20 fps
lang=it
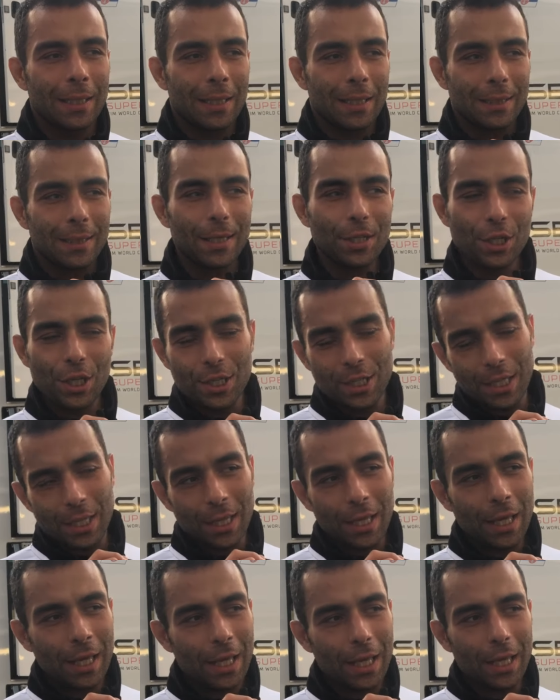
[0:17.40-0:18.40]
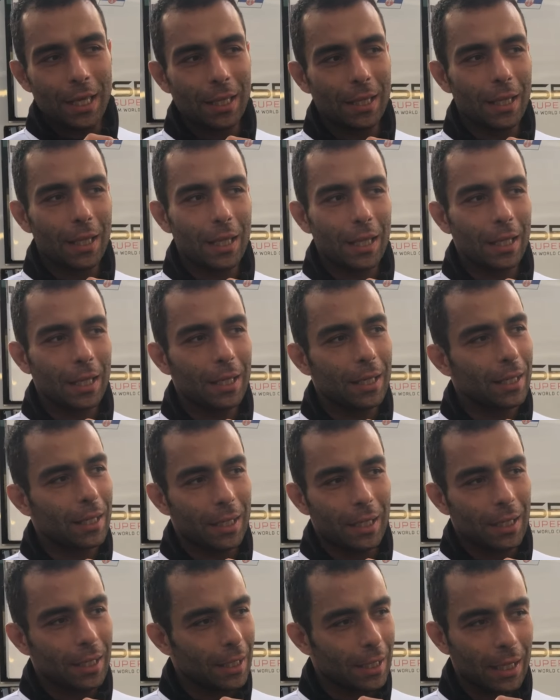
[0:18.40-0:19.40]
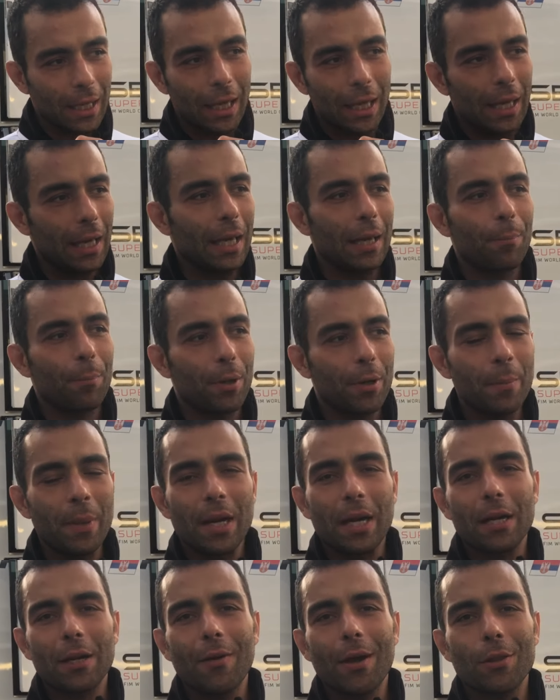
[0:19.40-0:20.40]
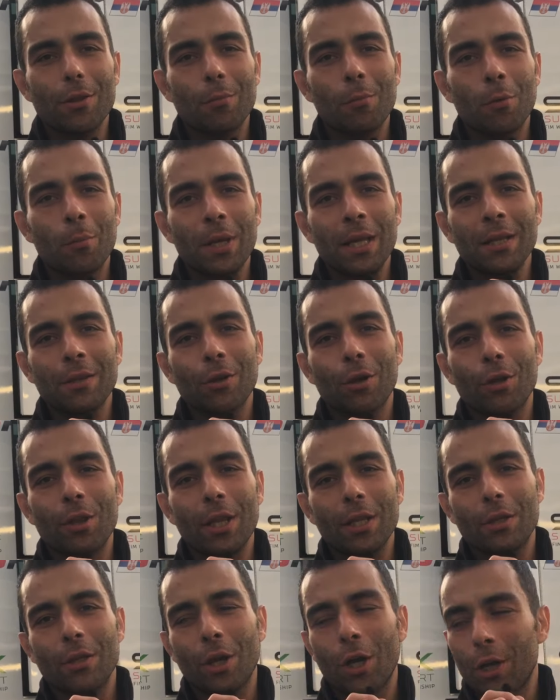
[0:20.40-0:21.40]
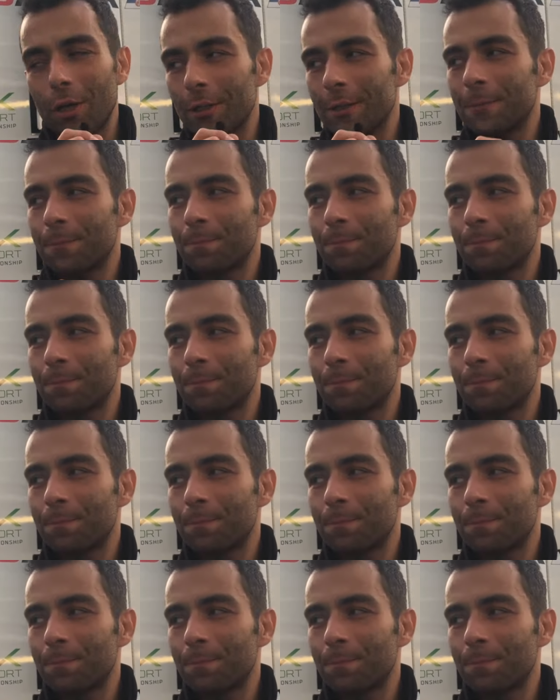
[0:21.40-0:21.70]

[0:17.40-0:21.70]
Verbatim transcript: decisi di, di, che per me era arrivato il momento, ho detto